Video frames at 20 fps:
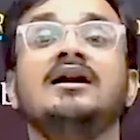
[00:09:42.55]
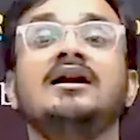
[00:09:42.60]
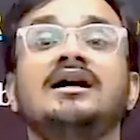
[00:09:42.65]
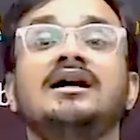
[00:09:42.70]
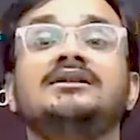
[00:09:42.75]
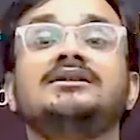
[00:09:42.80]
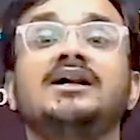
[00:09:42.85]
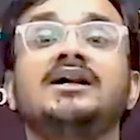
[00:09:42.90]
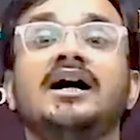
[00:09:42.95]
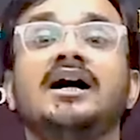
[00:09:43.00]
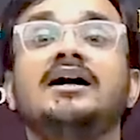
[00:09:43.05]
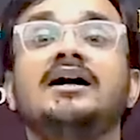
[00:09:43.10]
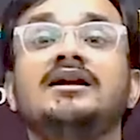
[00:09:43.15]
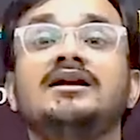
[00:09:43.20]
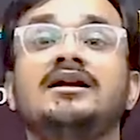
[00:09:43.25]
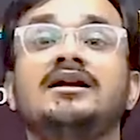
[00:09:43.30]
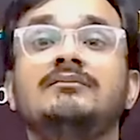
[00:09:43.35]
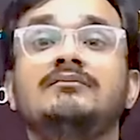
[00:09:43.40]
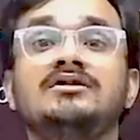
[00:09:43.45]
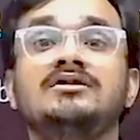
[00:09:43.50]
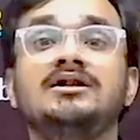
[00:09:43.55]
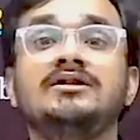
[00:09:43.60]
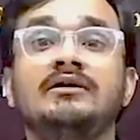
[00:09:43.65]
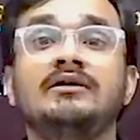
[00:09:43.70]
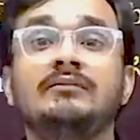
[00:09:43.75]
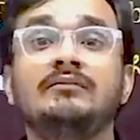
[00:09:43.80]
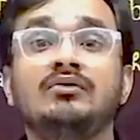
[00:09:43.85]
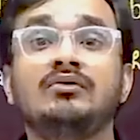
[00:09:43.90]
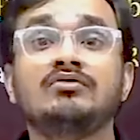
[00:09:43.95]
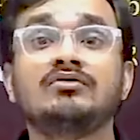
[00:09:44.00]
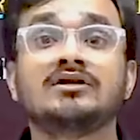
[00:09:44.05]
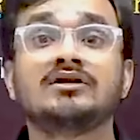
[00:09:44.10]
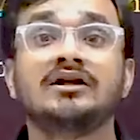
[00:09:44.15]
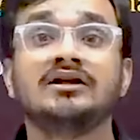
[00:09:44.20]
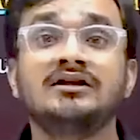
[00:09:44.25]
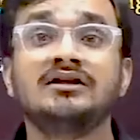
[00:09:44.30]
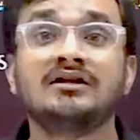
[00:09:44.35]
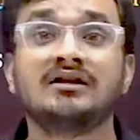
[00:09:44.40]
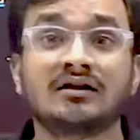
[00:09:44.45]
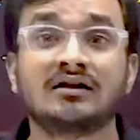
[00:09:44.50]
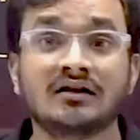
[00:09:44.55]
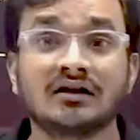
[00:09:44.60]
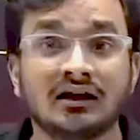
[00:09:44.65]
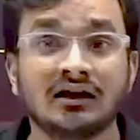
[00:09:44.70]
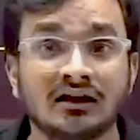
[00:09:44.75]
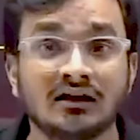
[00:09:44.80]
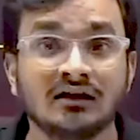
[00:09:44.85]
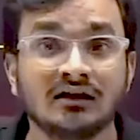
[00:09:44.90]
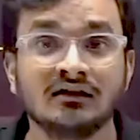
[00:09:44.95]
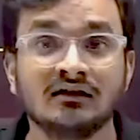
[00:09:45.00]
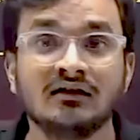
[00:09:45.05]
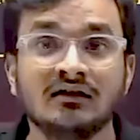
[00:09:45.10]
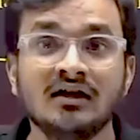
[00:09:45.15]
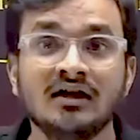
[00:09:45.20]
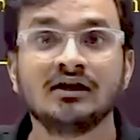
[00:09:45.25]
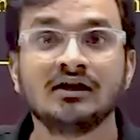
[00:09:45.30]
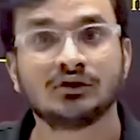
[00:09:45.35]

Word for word: लगता है कि हम जीवन में कुछ सही कर रहे हैं